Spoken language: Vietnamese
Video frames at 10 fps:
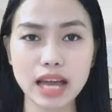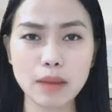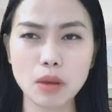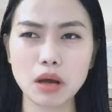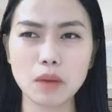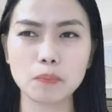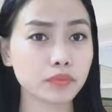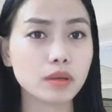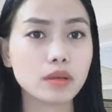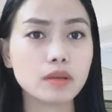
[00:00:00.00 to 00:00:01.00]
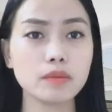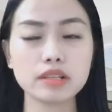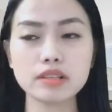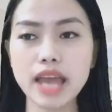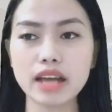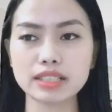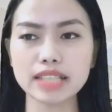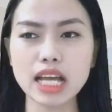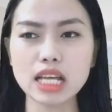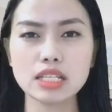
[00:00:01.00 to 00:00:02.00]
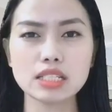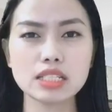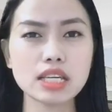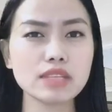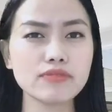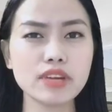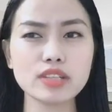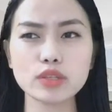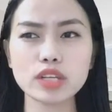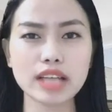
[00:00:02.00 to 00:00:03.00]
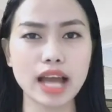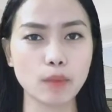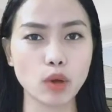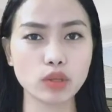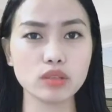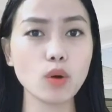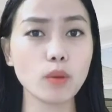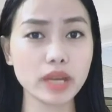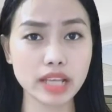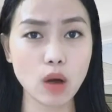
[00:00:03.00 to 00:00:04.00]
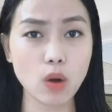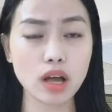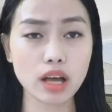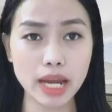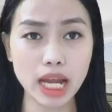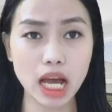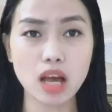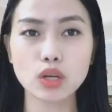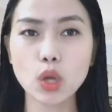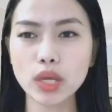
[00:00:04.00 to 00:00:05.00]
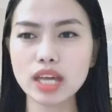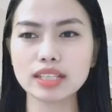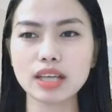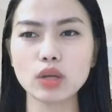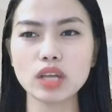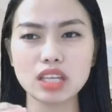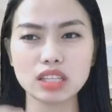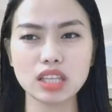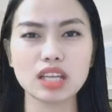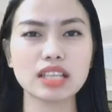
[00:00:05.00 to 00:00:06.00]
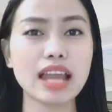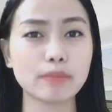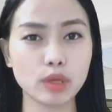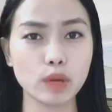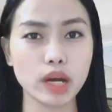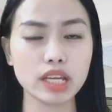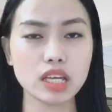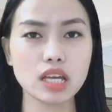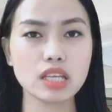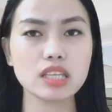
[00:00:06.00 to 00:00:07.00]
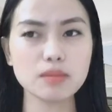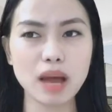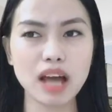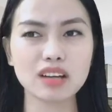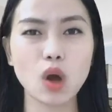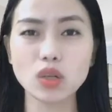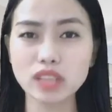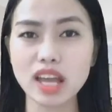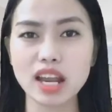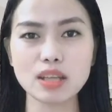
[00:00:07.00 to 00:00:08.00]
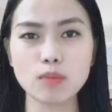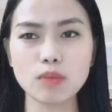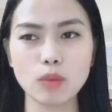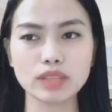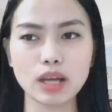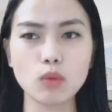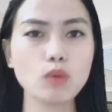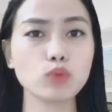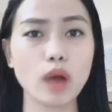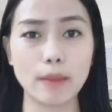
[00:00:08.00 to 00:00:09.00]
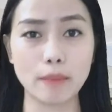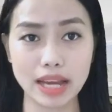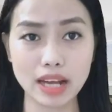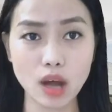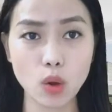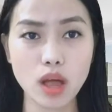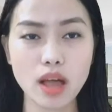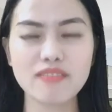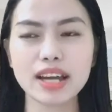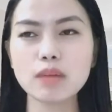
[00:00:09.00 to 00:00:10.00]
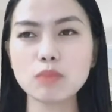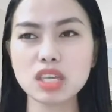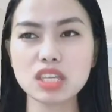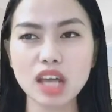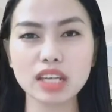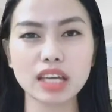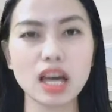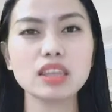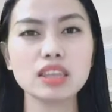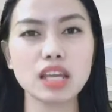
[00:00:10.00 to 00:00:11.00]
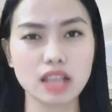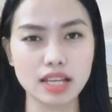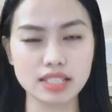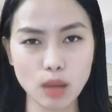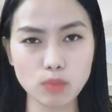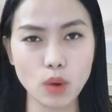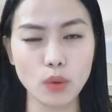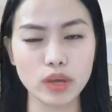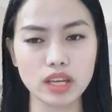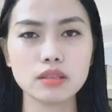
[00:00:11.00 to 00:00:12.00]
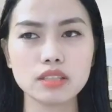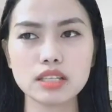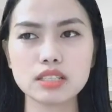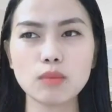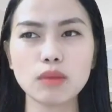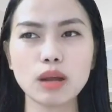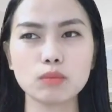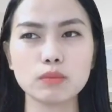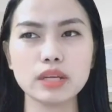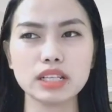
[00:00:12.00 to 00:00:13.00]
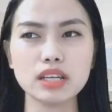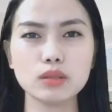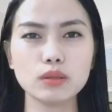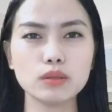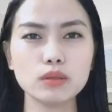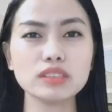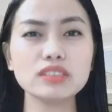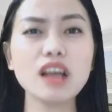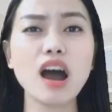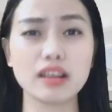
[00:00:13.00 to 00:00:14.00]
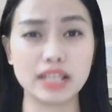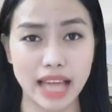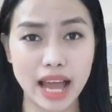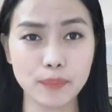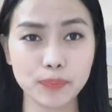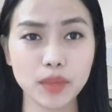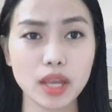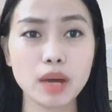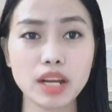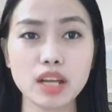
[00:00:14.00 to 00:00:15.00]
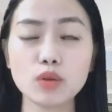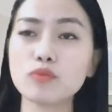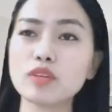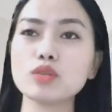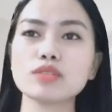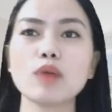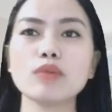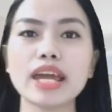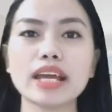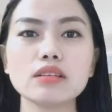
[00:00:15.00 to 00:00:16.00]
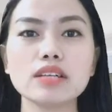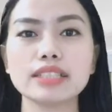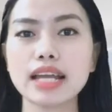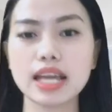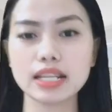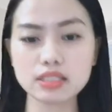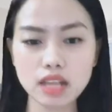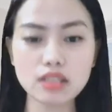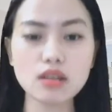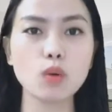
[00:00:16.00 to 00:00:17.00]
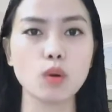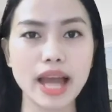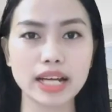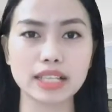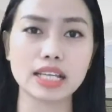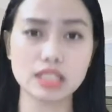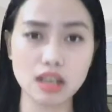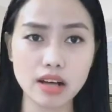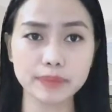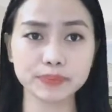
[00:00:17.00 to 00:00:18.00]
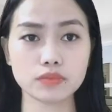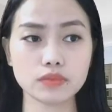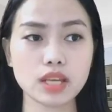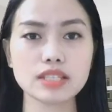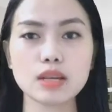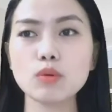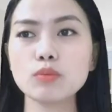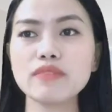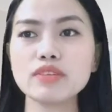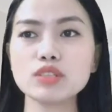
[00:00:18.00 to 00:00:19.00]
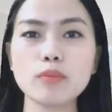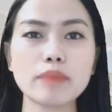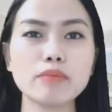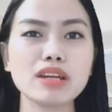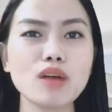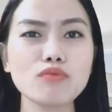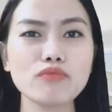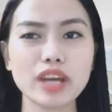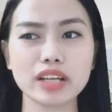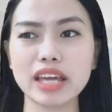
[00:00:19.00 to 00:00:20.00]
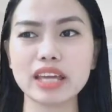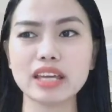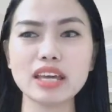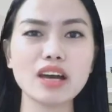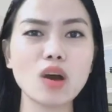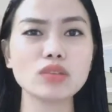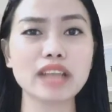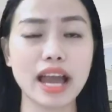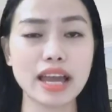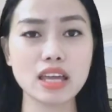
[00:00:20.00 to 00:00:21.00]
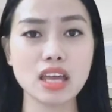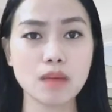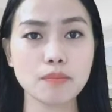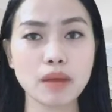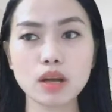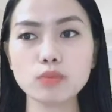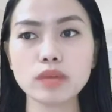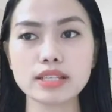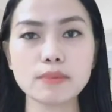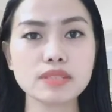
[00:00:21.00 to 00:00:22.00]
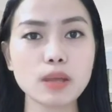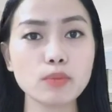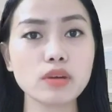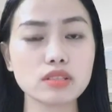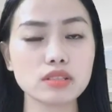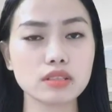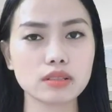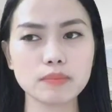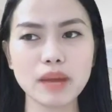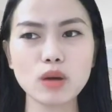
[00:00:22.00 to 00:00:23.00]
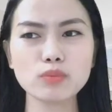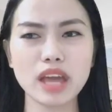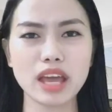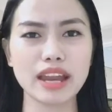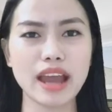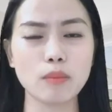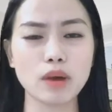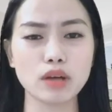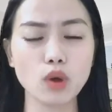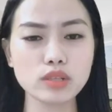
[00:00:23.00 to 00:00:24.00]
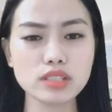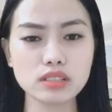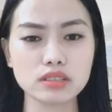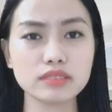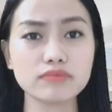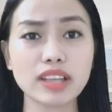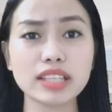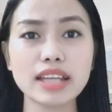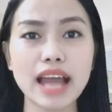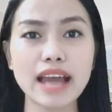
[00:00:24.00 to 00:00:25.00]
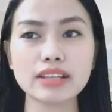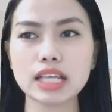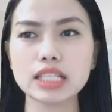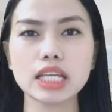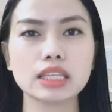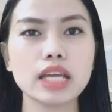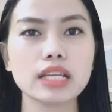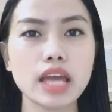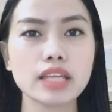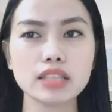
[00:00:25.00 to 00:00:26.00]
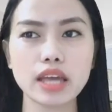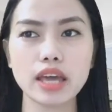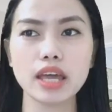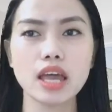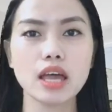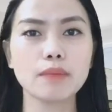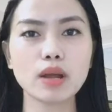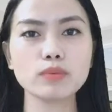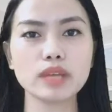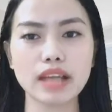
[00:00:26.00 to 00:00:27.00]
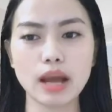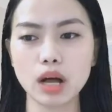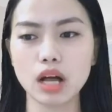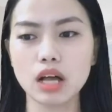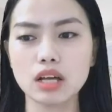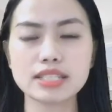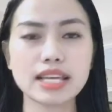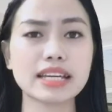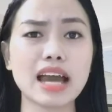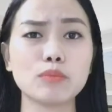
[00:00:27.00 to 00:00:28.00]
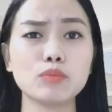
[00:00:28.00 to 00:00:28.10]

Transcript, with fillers: mà mình cứ để người ta chi phí cho tất cả mọi thứ của mình đâu các bạn ạ đôi khi người ta có thể nhiệt tình người ta làm điều đấy nhưng mà có thể là trong lòng người ta cũng không thoải mái đâu và khi mình nhận cái ân tình đấy xong rồi thì trong lòng mình ấy luôn nợ người ta mà đến lúc ví dụ sau này các người ta đến đất nước của bạn người ta chơi xong lúc đấy ví dụ bạn bận công việc này kia con cái bạn không thể chăm sóc được bạn không thể nào mà đối xử và thết đãi người ta nhiệt tình đến như thế bạn không thể nào mà dành cả